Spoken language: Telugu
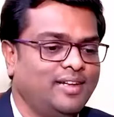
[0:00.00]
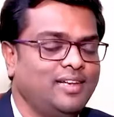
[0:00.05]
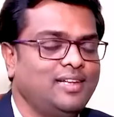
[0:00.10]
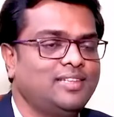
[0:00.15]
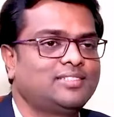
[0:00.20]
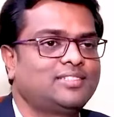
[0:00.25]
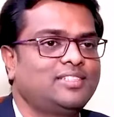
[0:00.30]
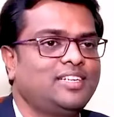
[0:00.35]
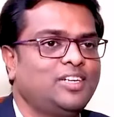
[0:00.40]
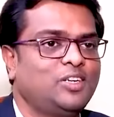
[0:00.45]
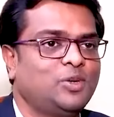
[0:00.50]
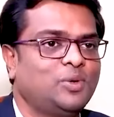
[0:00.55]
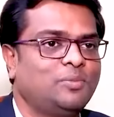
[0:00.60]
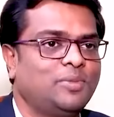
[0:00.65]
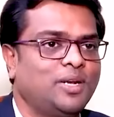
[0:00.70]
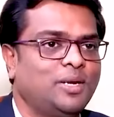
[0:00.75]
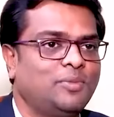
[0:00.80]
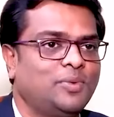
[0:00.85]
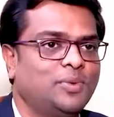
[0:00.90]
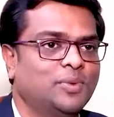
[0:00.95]
రియల్ ఎస్టేట్లో
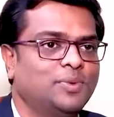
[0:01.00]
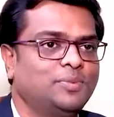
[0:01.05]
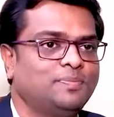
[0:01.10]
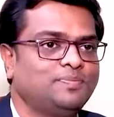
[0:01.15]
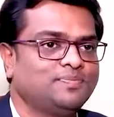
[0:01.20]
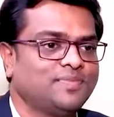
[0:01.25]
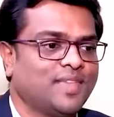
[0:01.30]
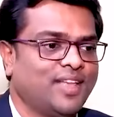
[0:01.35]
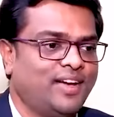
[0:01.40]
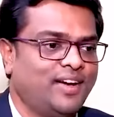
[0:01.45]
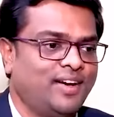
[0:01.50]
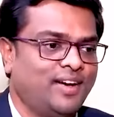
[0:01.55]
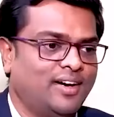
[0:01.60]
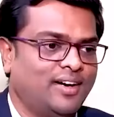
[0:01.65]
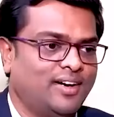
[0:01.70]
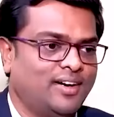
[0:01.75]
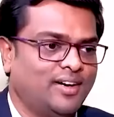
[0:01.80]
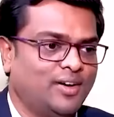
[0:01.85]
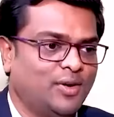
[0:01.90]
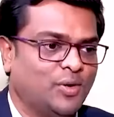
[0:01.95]
మనము
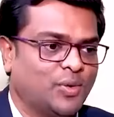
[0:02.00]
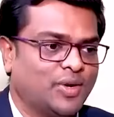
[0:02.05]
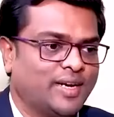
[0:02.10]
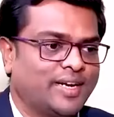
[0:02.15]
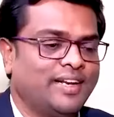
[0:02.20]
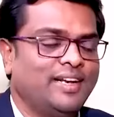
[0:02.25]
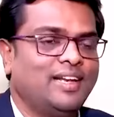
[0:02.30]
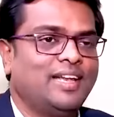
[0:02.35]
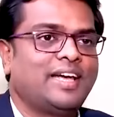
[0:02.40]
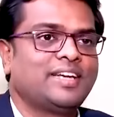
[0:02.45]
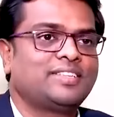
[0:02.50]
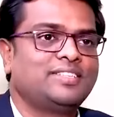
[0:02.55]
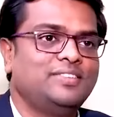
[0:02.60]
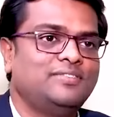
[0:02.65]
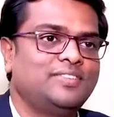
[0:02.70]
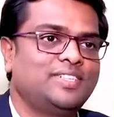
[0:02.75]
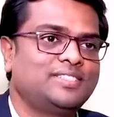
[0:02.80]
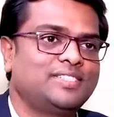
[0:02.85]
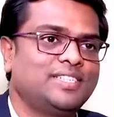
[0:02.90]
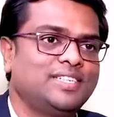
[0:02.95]
ఒక టెన్ ల్యాక్స్
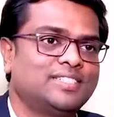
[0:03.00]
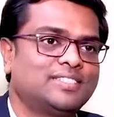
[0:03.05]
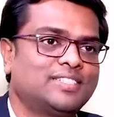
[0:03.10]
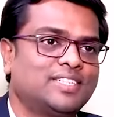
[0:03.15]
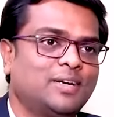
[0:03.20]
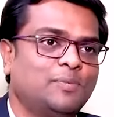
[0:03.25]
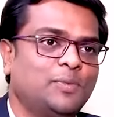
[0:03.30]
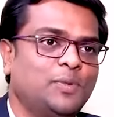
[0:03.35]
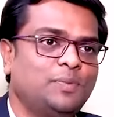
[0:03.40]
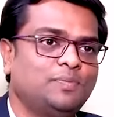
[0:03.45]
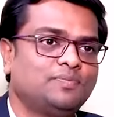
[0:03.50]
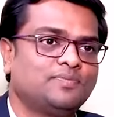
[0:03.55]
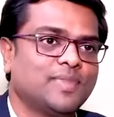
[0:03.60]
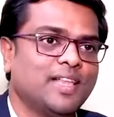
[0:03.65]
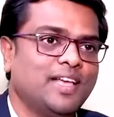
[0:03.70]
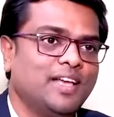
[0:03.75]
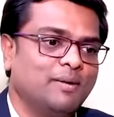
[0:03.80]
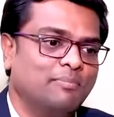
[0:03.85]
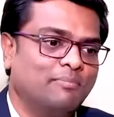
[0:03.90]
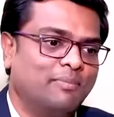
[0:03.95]
ఇన్వెస్ట్ చేస్తాము
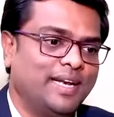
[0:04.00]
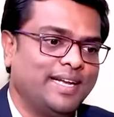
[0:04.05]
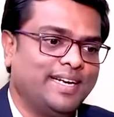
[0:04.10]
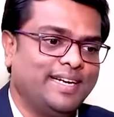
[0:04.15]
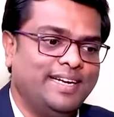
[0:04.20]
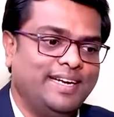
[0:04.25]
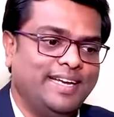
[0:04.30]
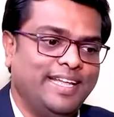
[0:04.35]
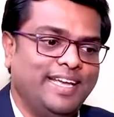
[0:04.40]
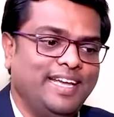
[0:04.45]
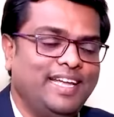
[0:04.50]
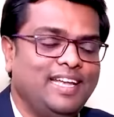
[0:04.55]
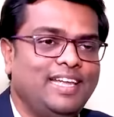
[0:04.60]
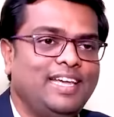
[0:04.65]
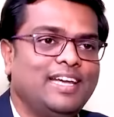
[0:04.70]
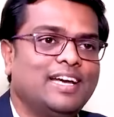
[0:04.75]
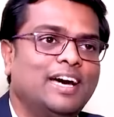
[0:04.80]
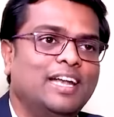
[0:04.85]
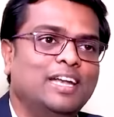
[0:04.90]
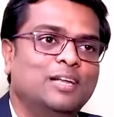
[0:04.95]
మనకి
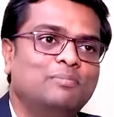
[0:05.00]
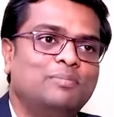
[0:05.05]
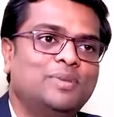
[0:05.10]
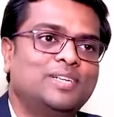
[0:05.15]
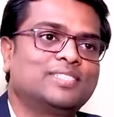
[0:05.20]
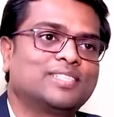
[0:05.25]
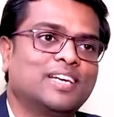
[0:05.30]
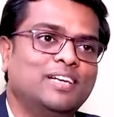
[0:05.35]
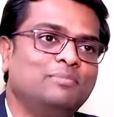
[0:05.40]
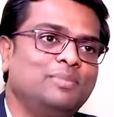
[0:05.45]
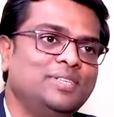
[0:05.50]
డైలీ ఆ నెంబర్స్